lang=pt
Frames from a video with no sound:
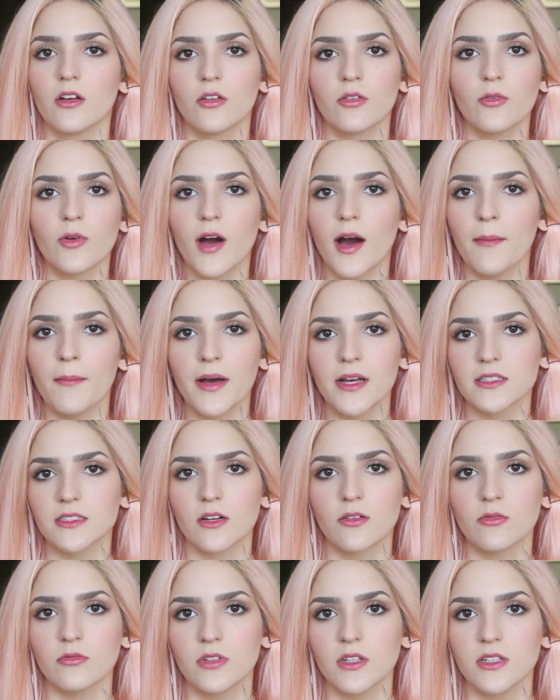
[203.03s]
Nunca mais
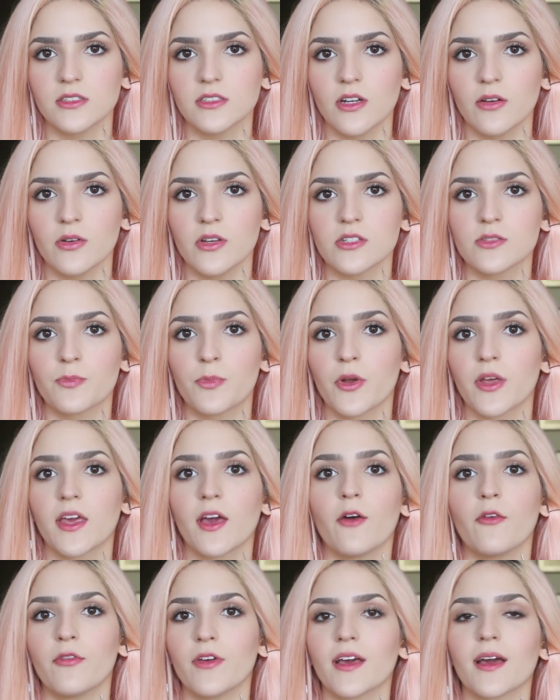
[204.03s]
aconteceu isso
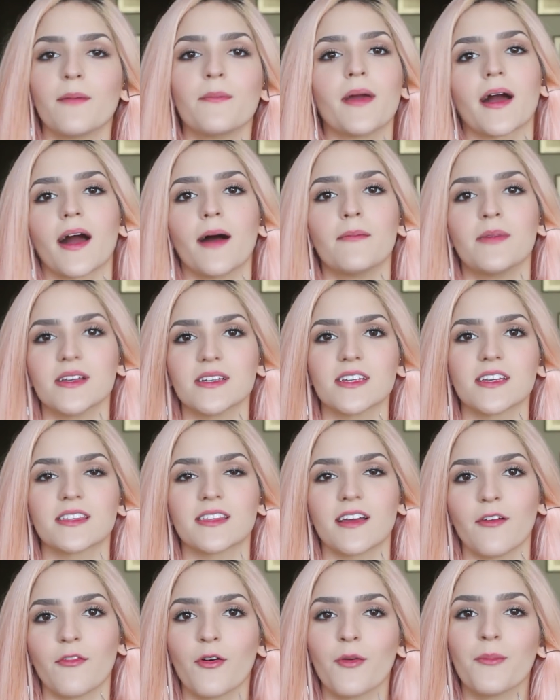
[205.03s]
porque eu vi que a minha cabeça
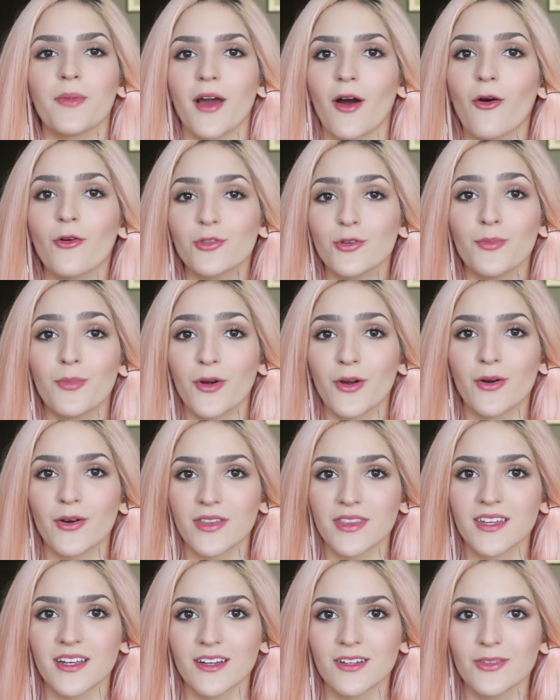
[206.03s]
tava me auto
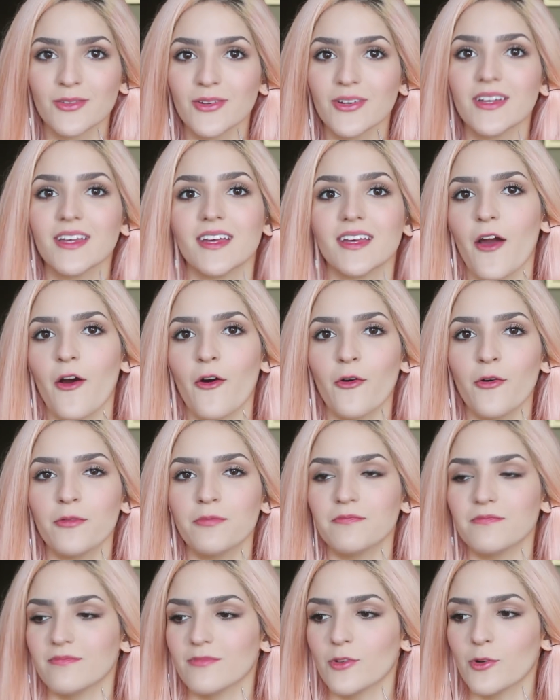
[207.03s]
boicotando.
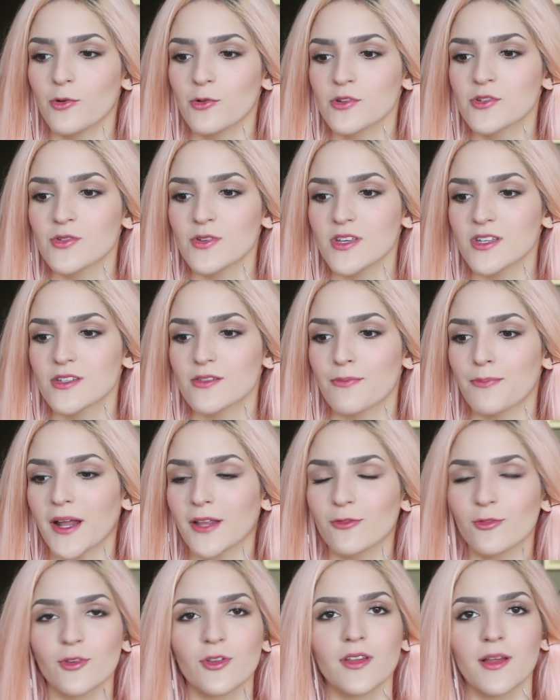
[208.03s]
Eu uso isso
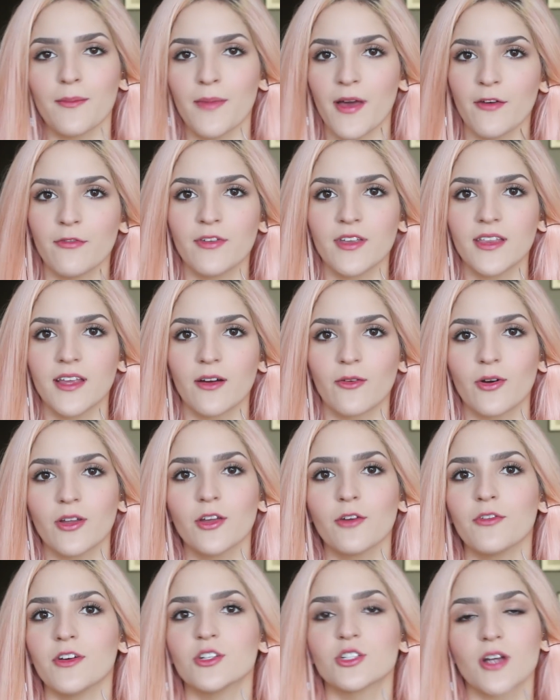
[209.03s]
para tudo na minha vida.
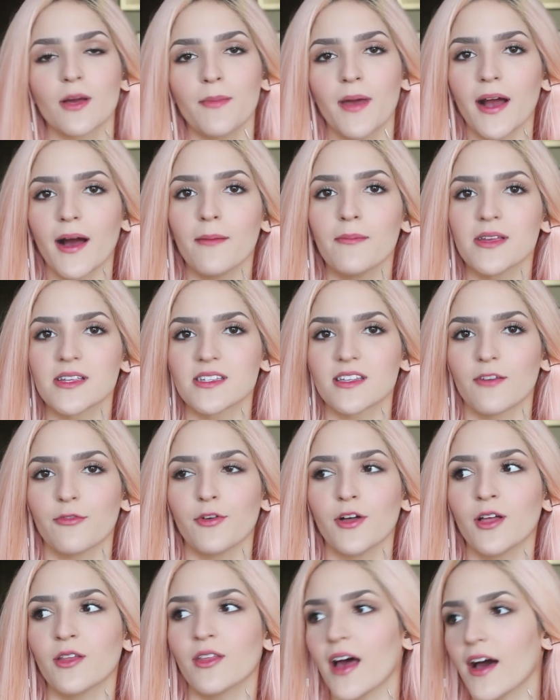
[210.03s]
Quando eu vejo que a minha cabeça tá
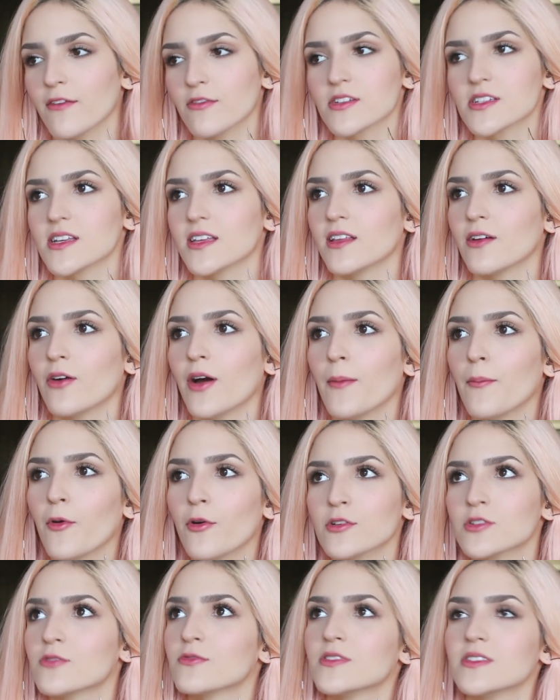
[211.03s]
falando: "Ah, você não é
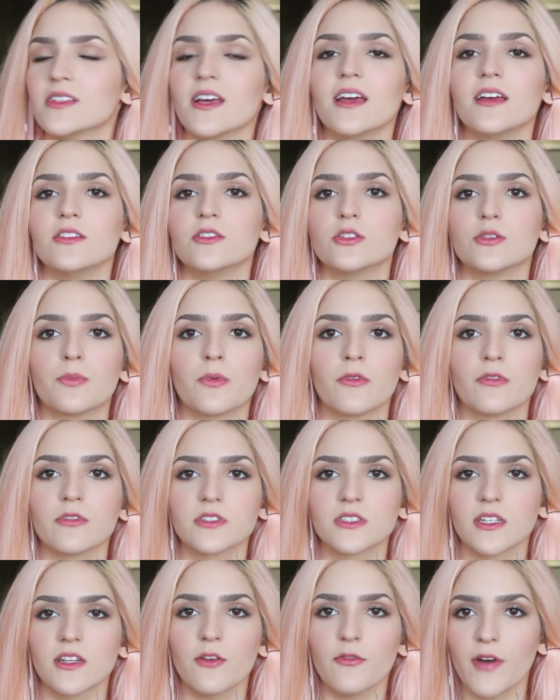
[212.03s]
boa o suficiente, tipo,
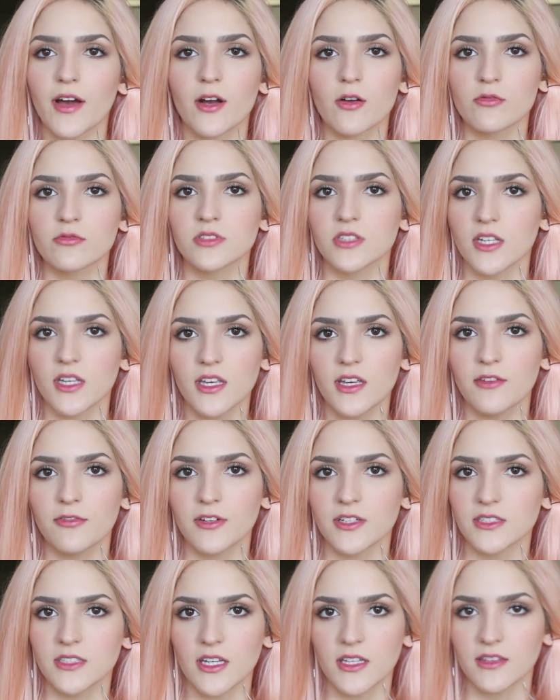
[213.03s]
você não vai conseguir
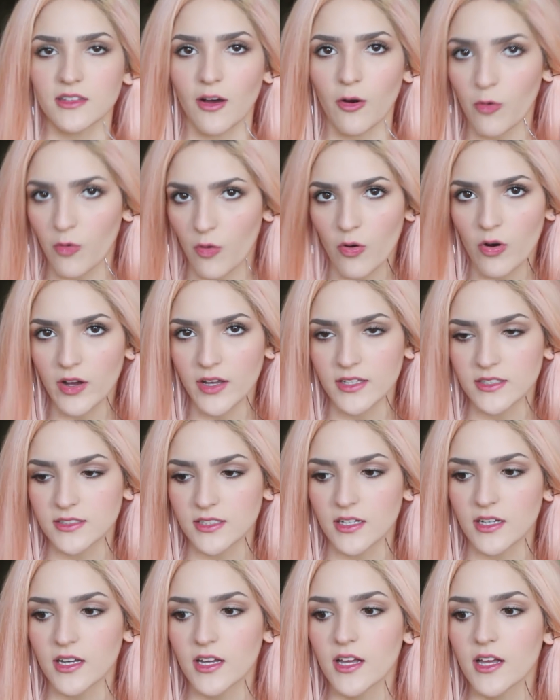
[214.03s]
fazer tal
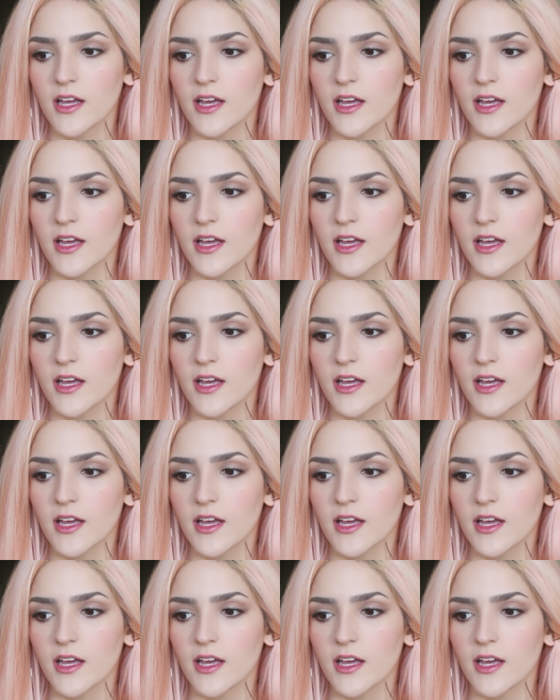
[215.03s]
coisa",